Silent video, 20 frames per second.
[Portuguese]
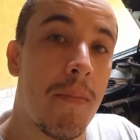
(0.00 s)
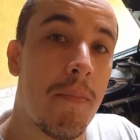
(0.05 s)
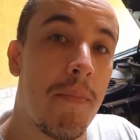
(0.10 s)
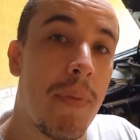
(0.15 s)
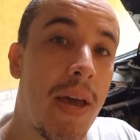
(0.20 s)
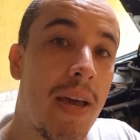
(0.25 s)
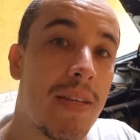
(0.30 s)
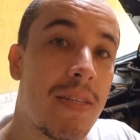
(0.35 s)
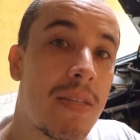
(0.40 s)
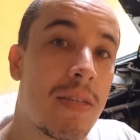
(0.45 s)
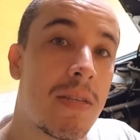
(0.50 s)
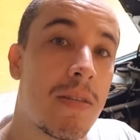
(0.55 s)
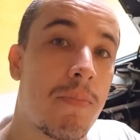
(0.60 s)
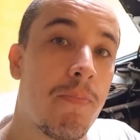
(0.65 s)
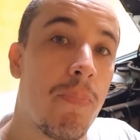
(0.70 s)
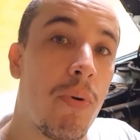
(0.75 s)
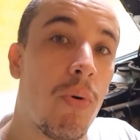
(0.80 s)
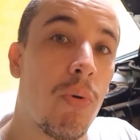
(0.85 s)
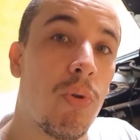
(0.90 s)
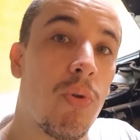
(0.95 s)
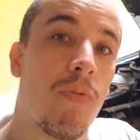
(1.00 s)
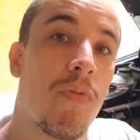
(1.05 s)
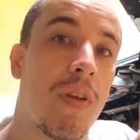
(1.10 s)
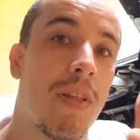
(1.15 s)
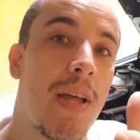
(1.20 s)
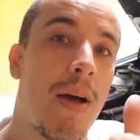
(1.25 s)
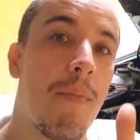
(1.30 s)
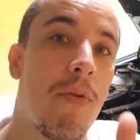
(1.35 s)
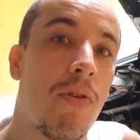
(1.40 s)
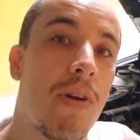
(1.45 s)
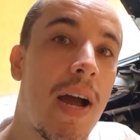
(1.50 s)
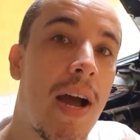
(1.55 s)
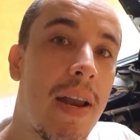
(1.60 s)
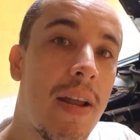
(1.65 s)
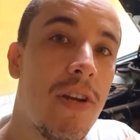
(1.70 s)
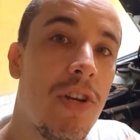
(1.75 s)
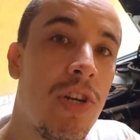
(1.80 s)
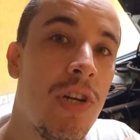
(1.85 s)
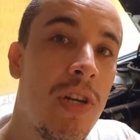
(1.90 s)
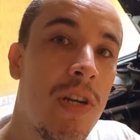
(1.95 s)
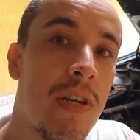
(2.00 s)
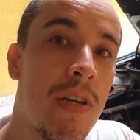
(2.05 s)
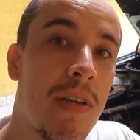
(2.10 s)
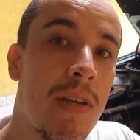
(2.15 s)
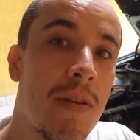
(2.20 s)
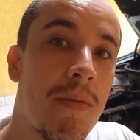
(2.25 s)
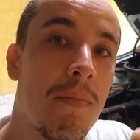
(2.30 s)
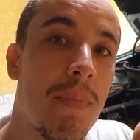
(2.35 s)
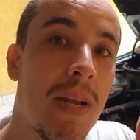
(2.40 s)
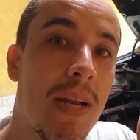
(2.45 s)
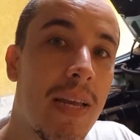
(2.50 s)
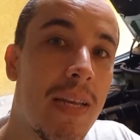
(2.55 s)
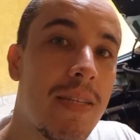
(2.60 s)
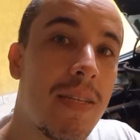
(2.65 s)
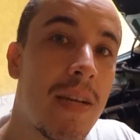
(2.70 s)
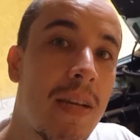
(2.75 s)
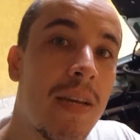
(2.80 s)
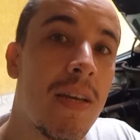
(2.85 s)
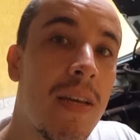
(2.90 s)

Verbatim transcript: 10.vwgarage, beleza?